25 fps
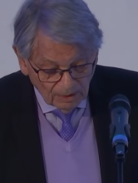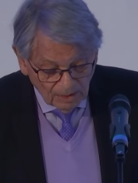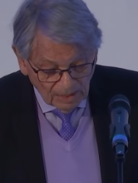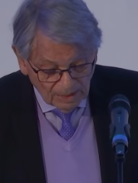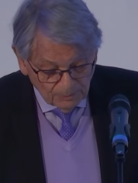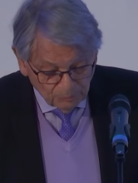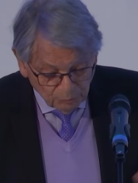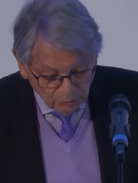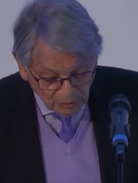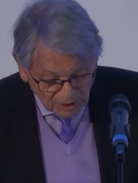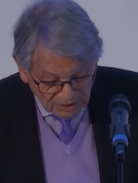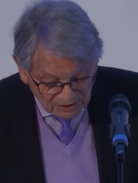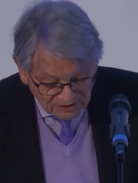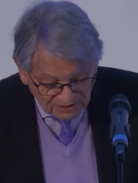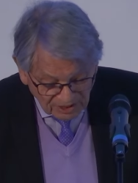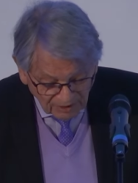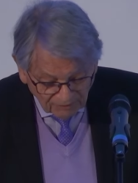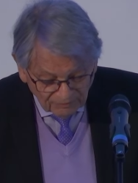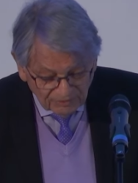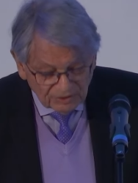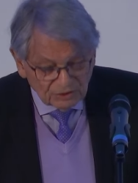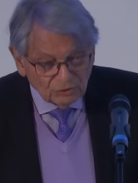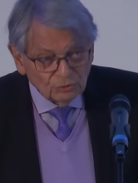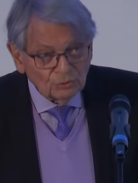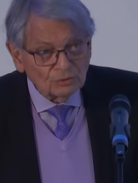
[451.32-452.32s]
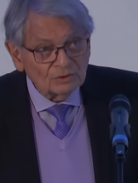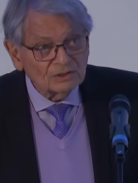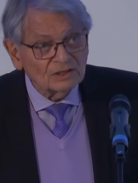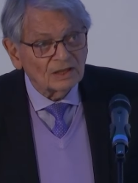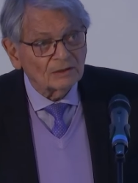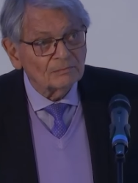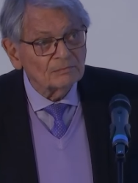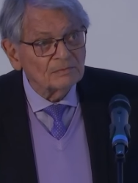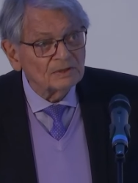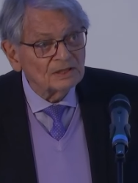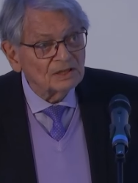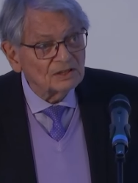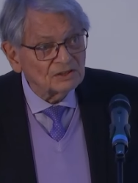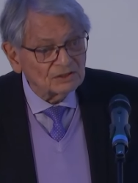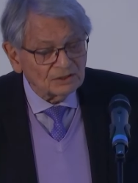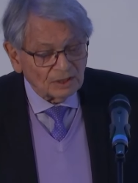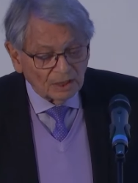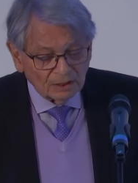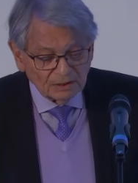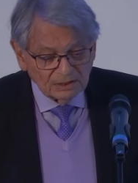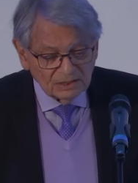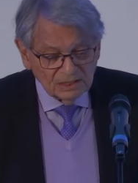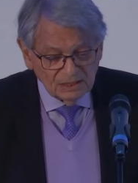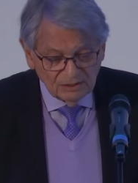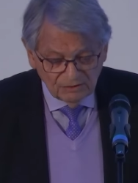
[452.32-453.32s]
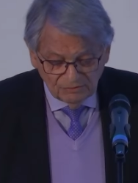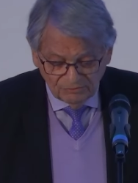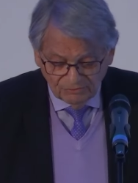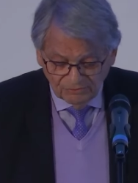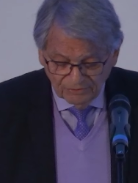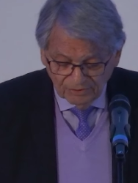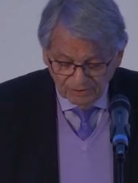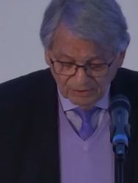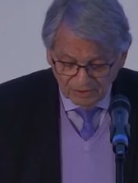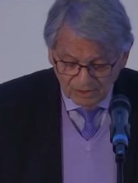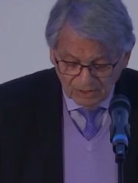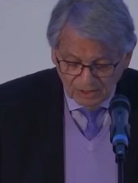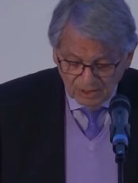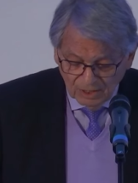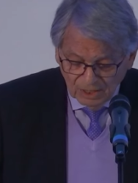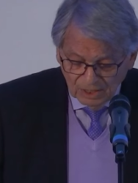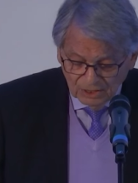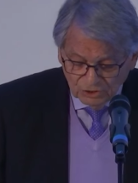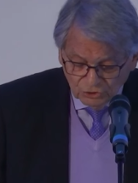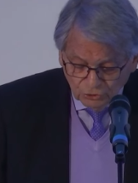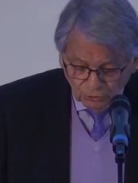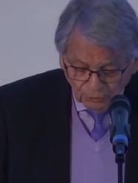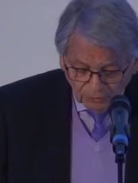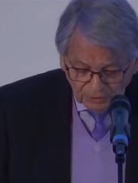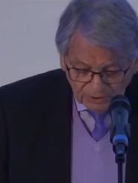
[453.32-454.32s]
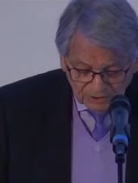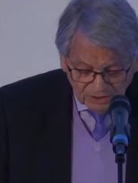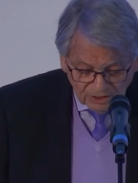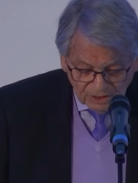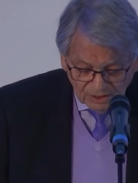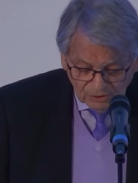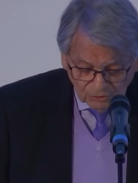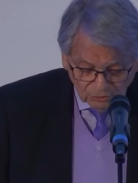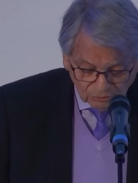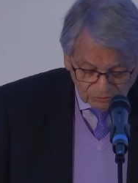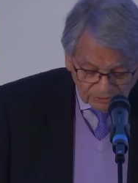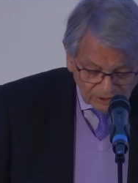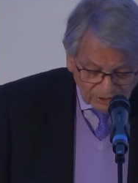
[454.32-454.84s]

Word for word: Et puis les servitudes administratives et juridiques ont